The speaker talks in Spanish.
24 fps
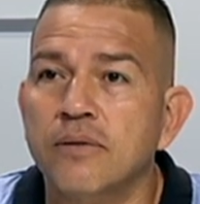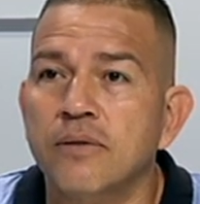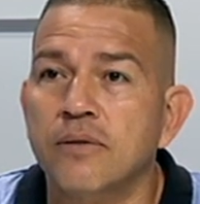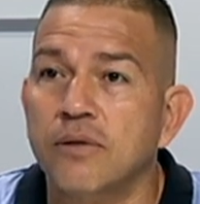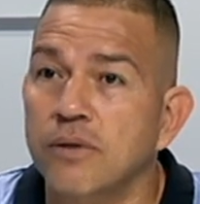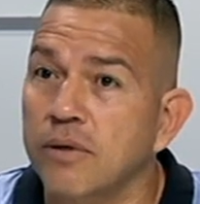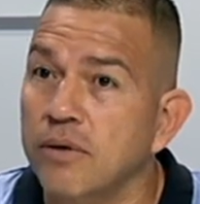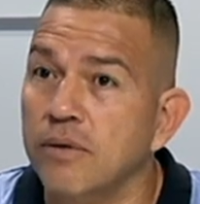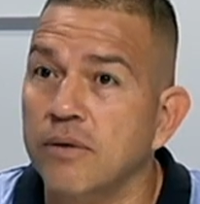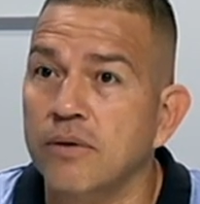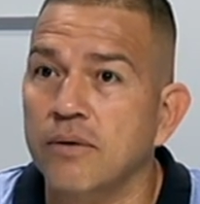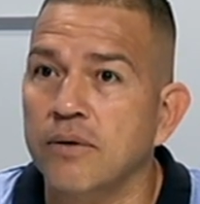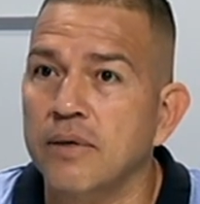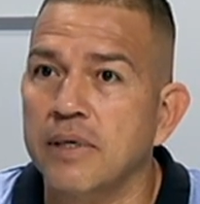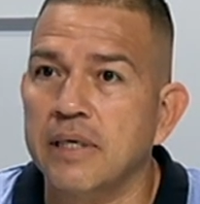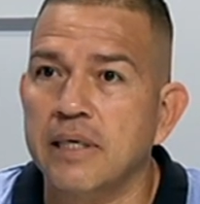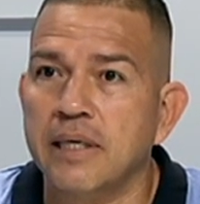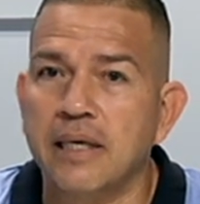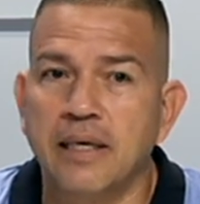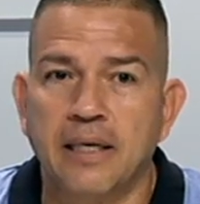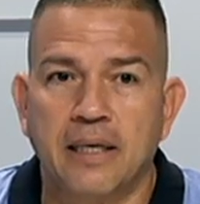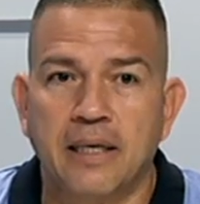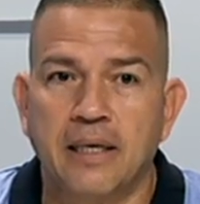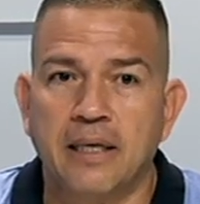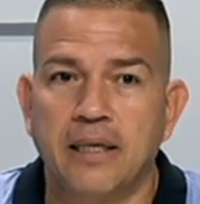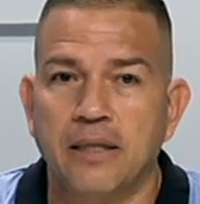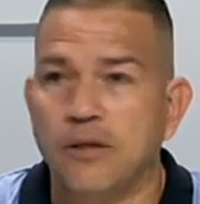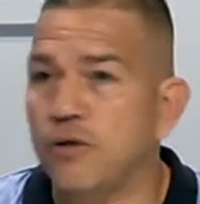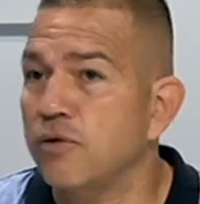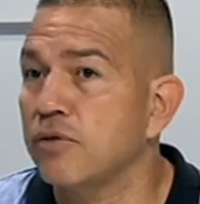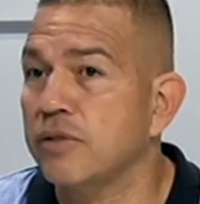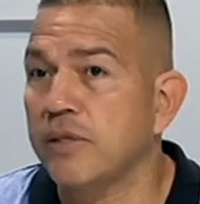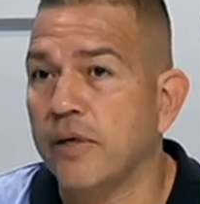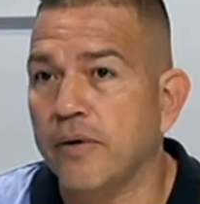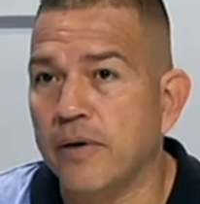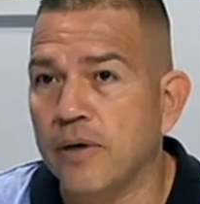No era que
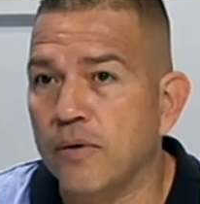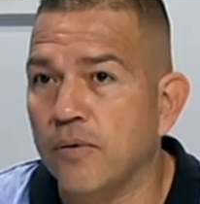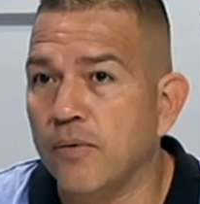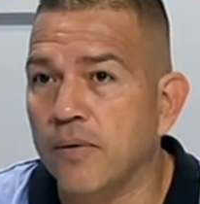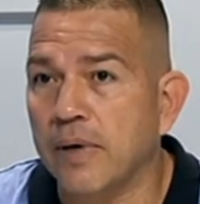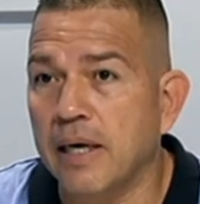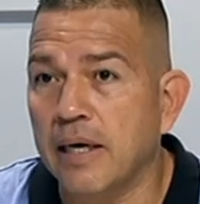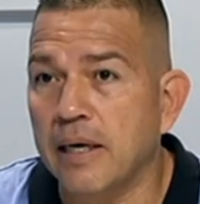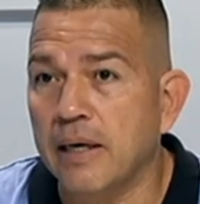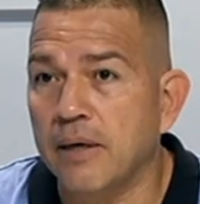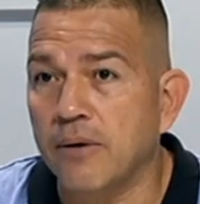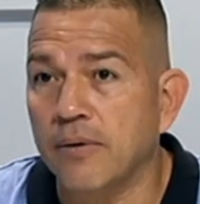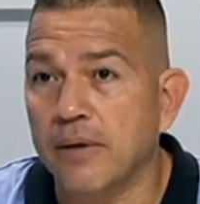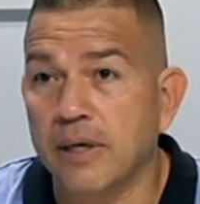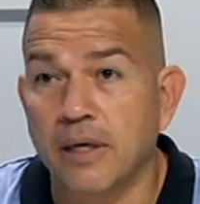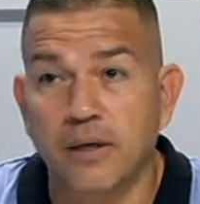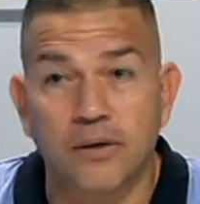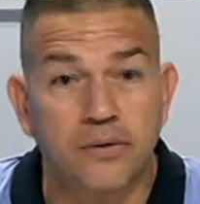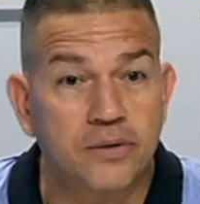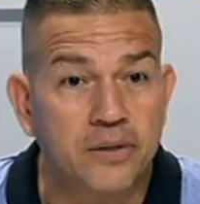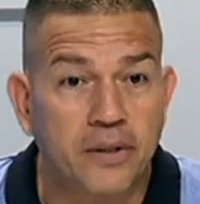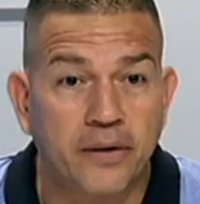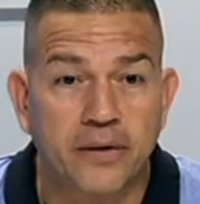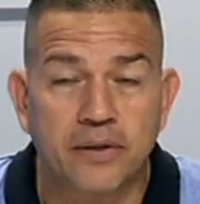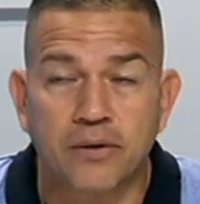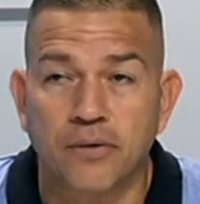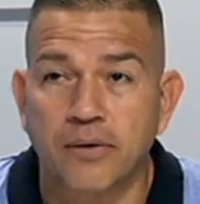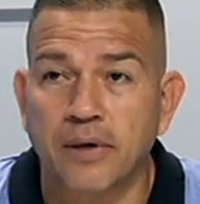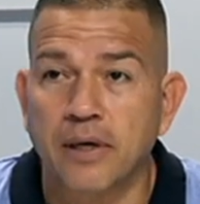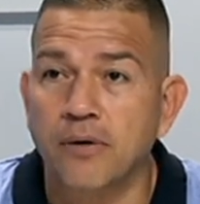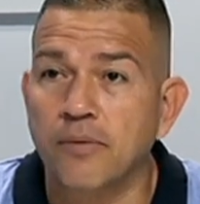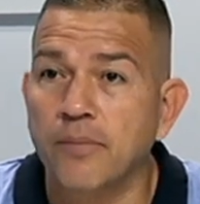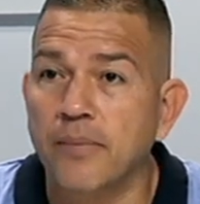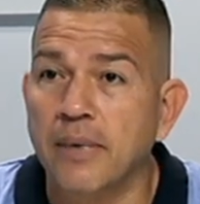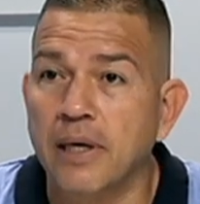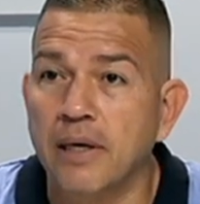no sabe jugar o que no sabe
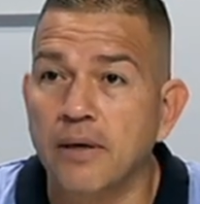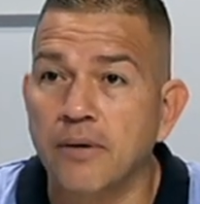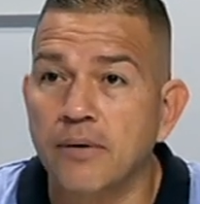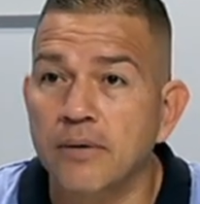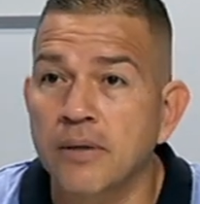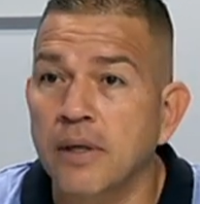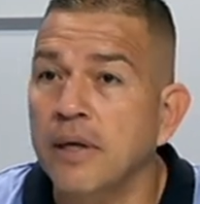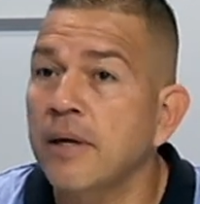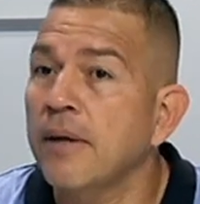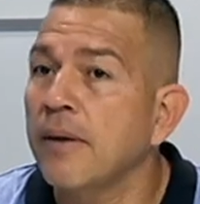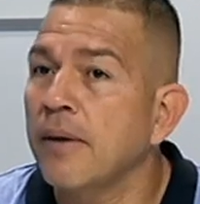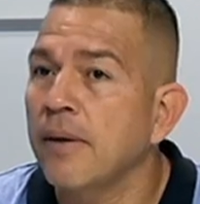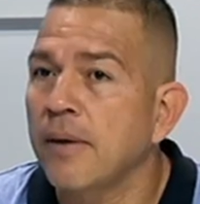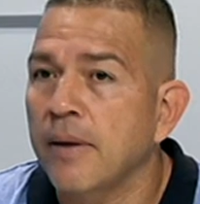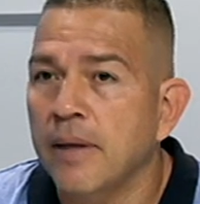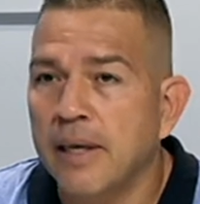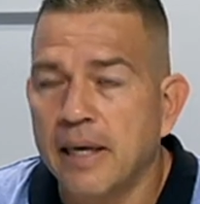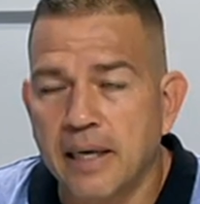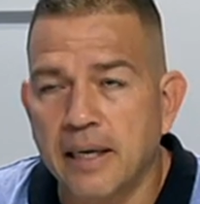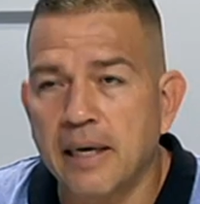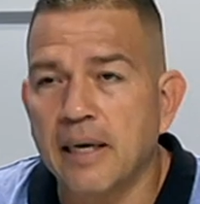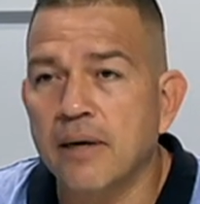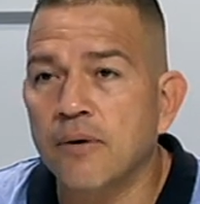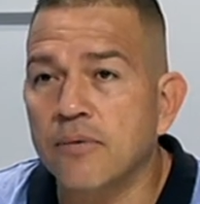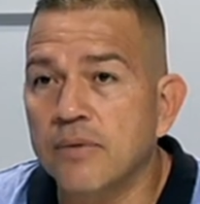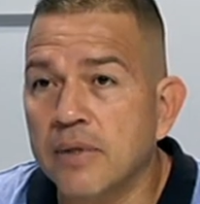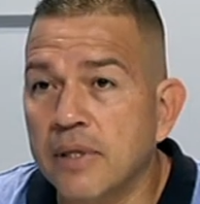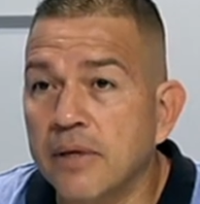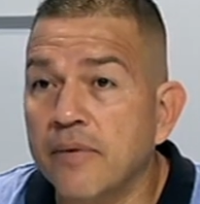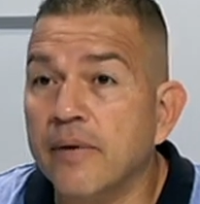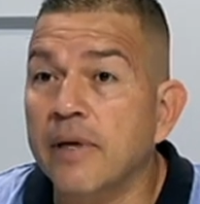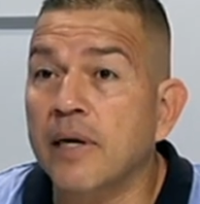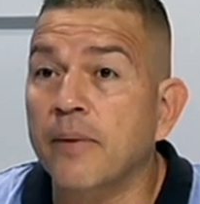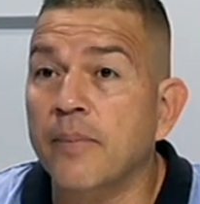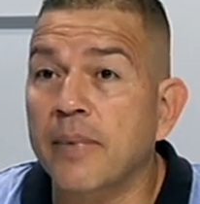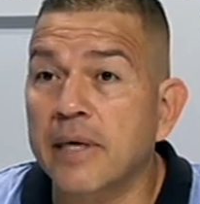tocar un balón, era un
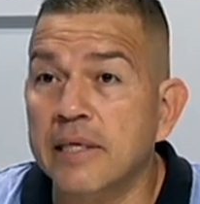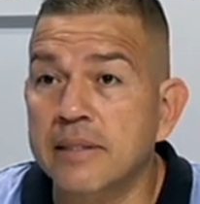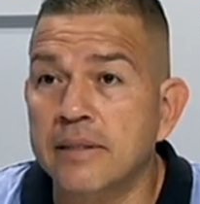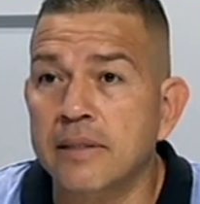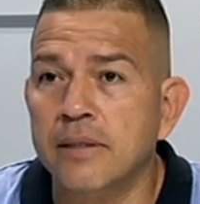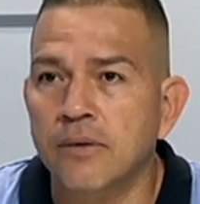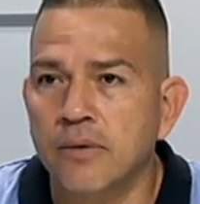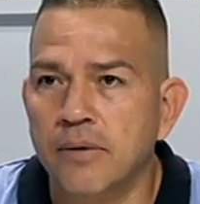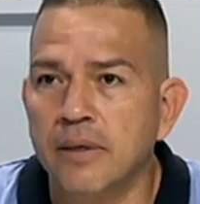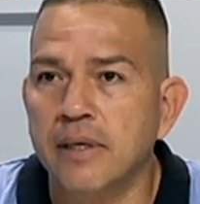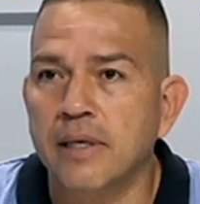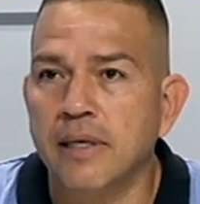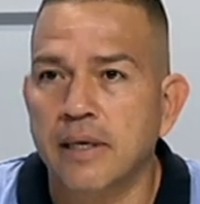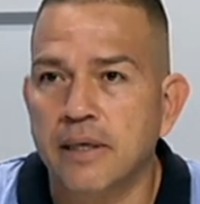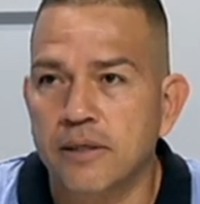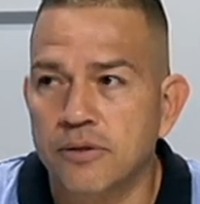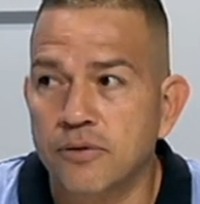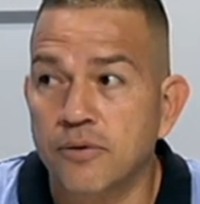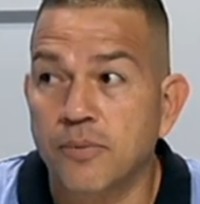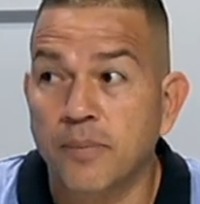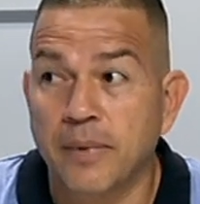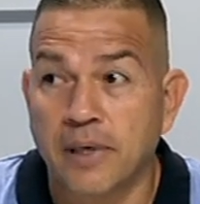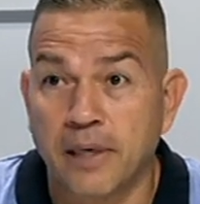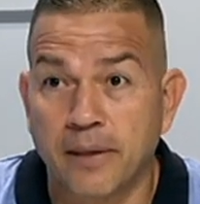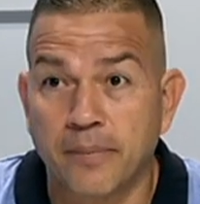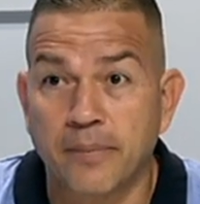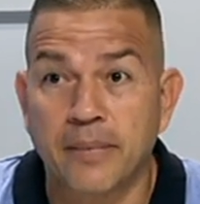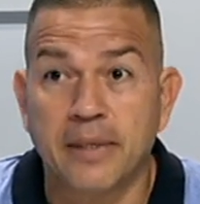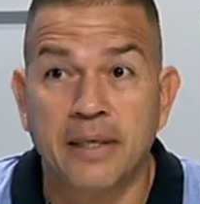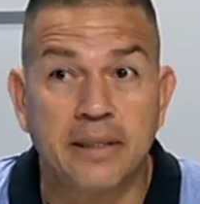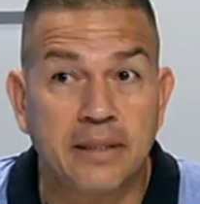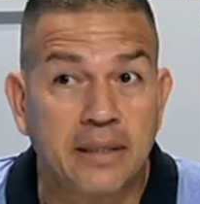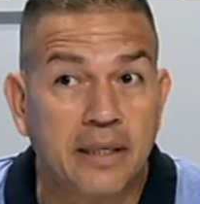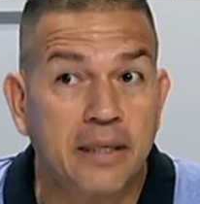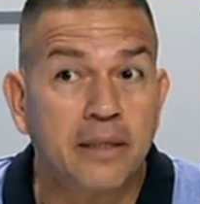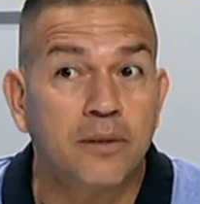nivel básico que eso para
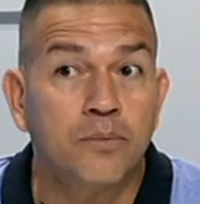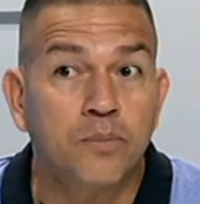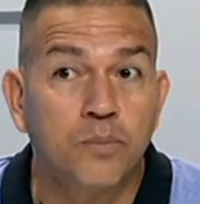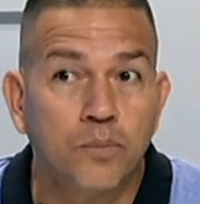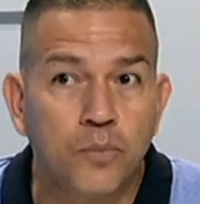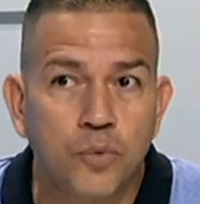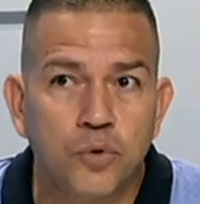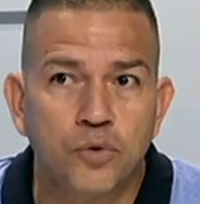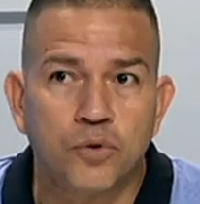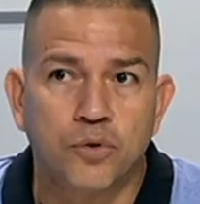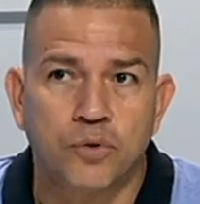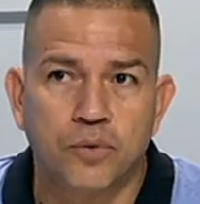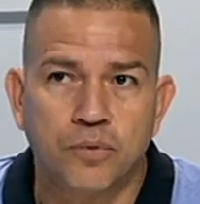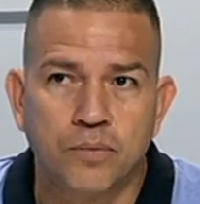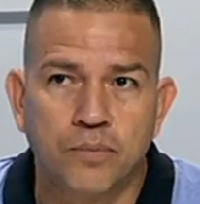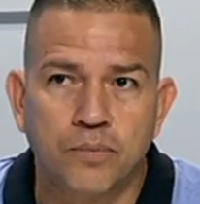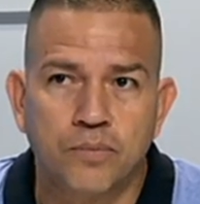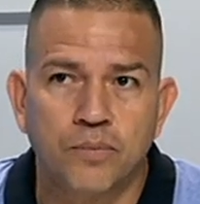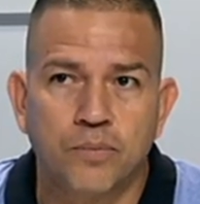mí ya es mucho.